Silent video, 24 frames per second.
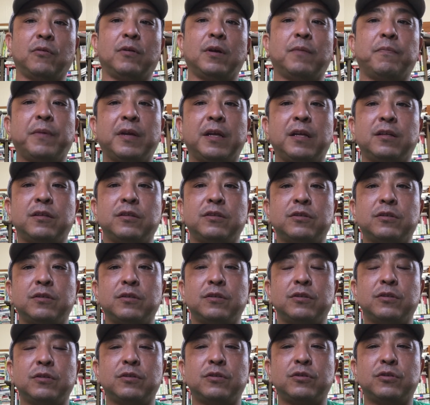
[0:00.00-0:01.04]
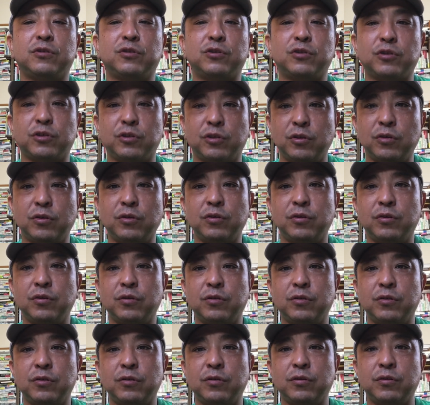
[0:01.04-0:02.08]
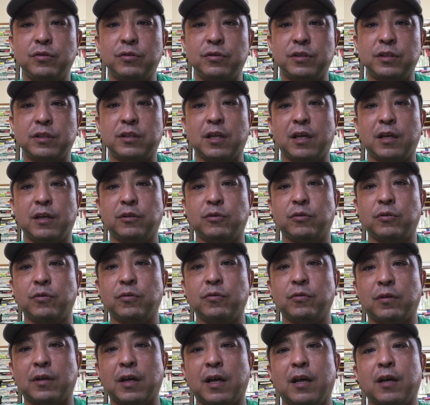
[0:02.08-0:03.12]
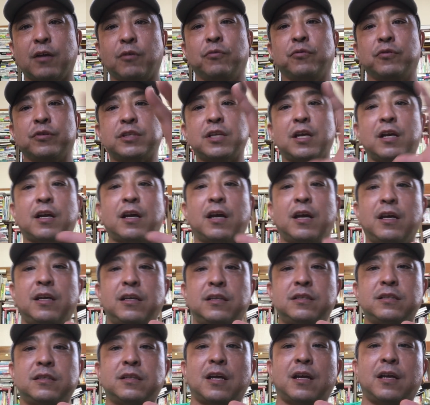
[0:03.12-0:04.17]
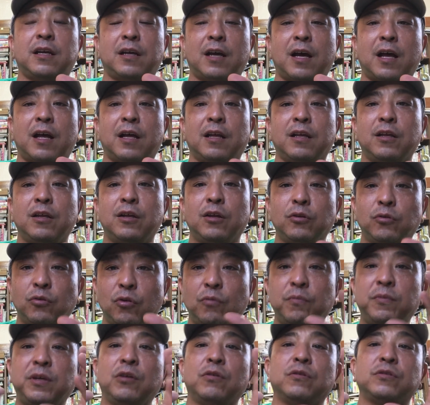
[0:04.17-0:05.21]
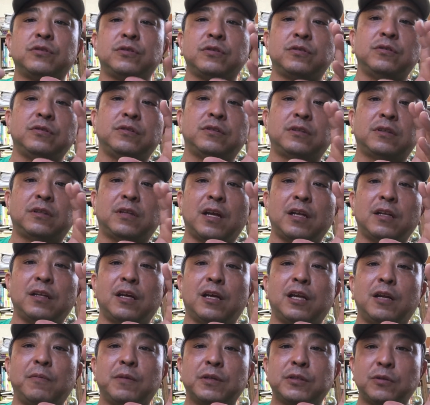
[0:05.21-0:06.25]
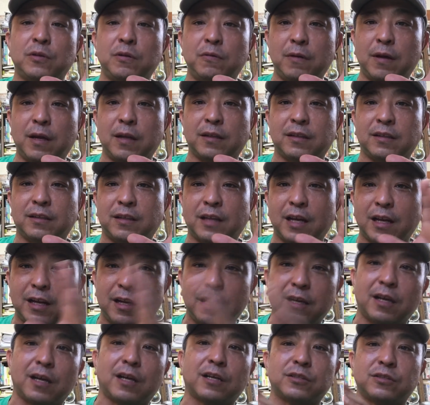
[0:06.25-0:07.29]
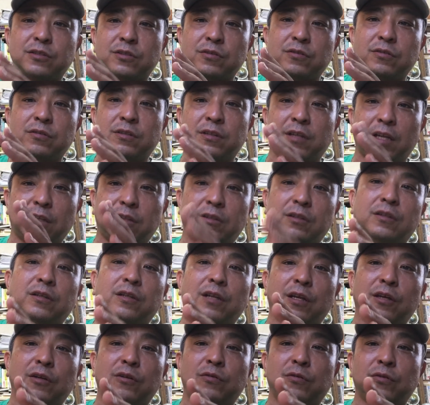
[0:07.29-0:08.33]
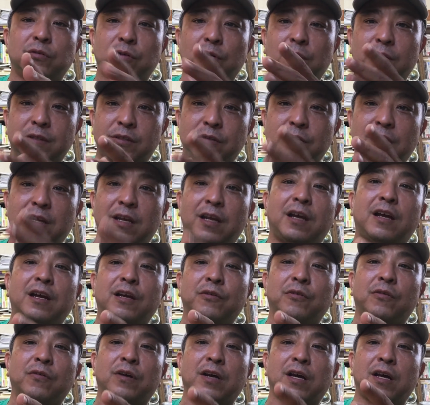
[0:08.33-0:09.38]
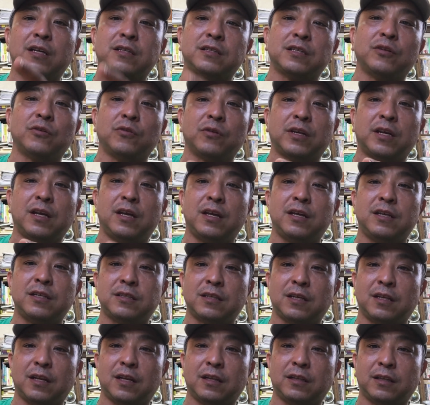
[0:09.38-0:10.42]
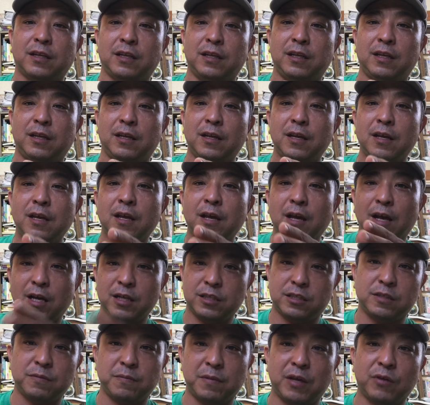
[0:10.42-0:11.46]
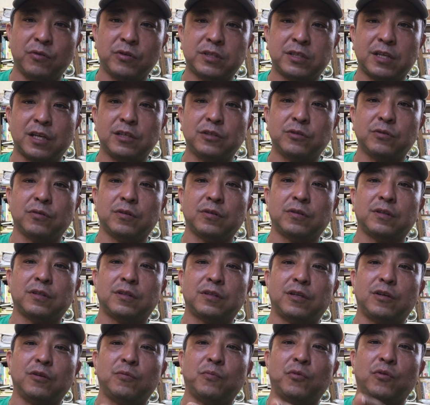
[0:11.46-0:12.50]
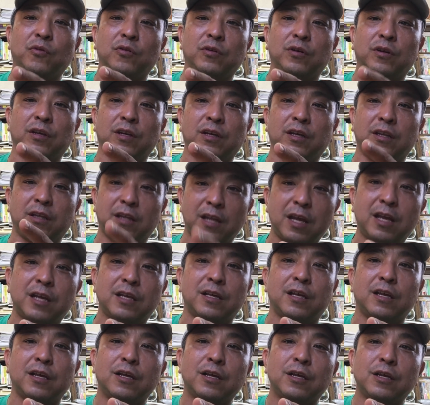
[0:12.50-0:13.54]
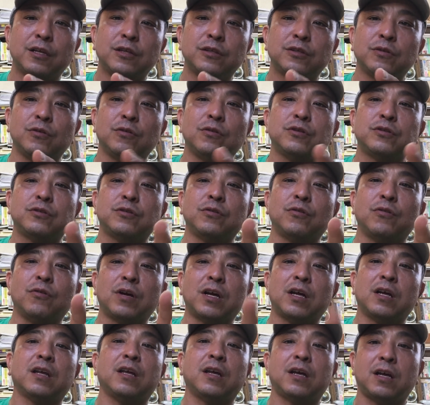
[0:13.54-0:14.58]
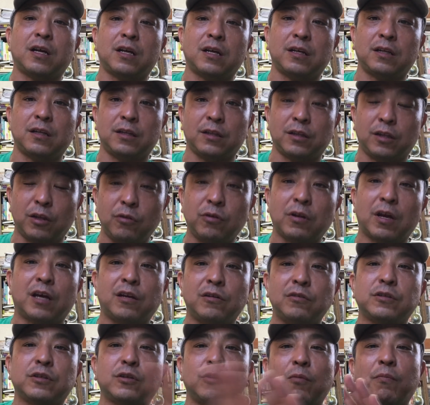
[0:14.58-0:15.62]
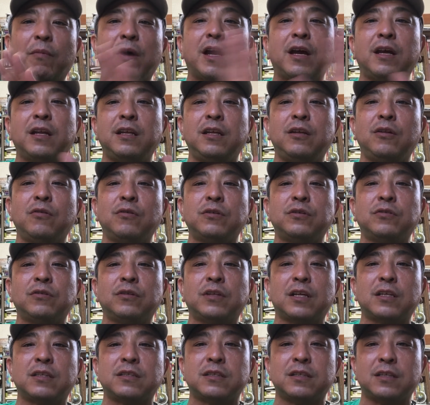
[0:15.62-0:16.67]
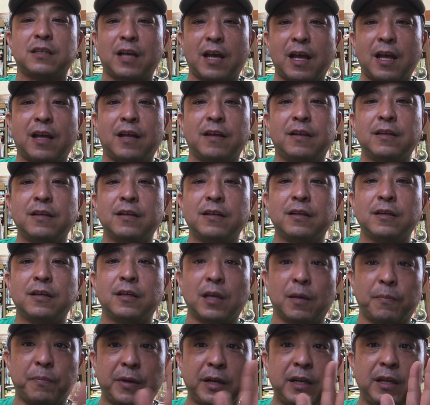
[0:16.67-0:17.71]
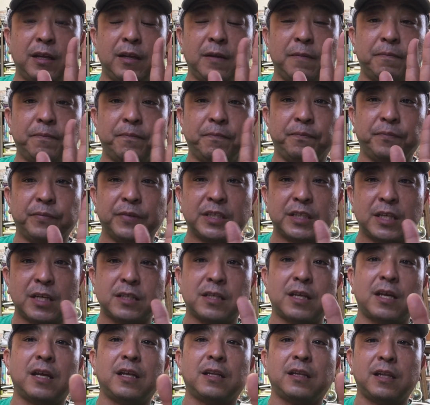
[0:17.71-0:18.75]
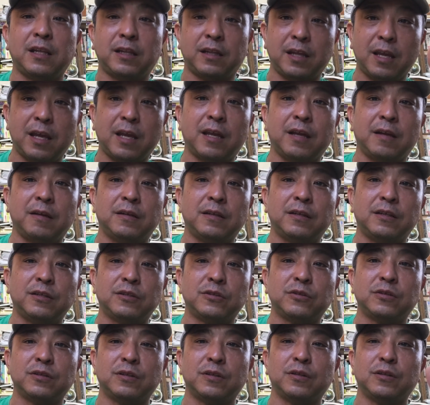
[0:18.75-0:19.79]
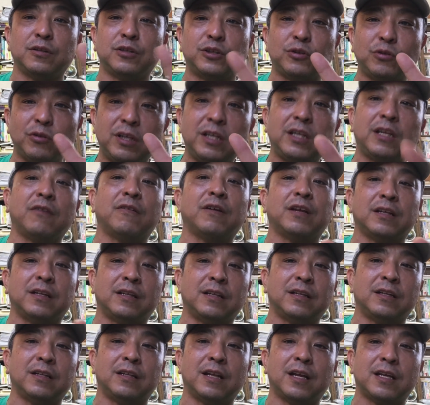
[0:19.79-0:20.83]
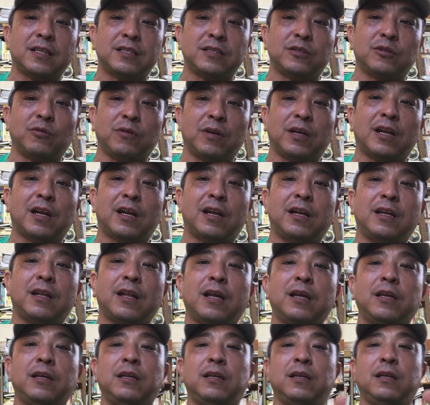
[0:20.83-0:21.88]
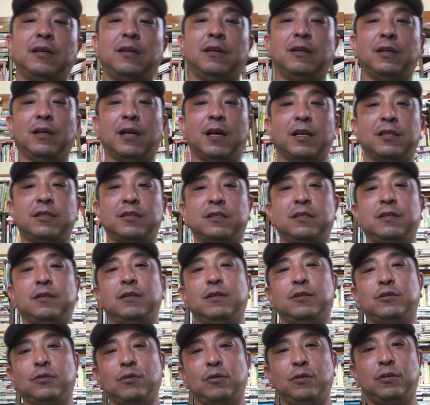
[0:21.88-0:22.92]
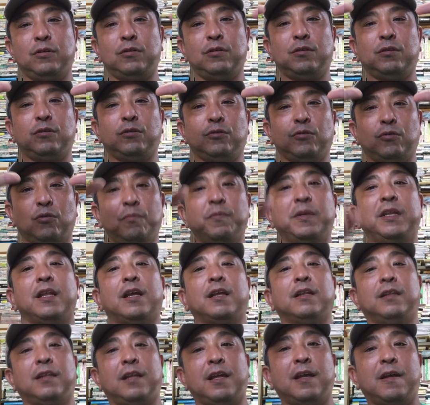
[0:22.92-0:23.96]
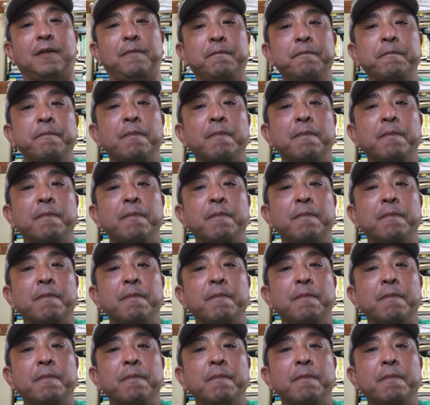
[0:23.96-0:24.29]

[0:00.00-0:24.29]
のやっぱり地球自体というかこの社会自体が富を作ったんであればそれは誰かが作ったっていうそれそれはあの会社の経営者だったり発明をした人っていうのもいてその人のおかげっていうのはあるんですけど周りの人たちがやっぱり支えてて一人では成し遂げられないそういう富なんで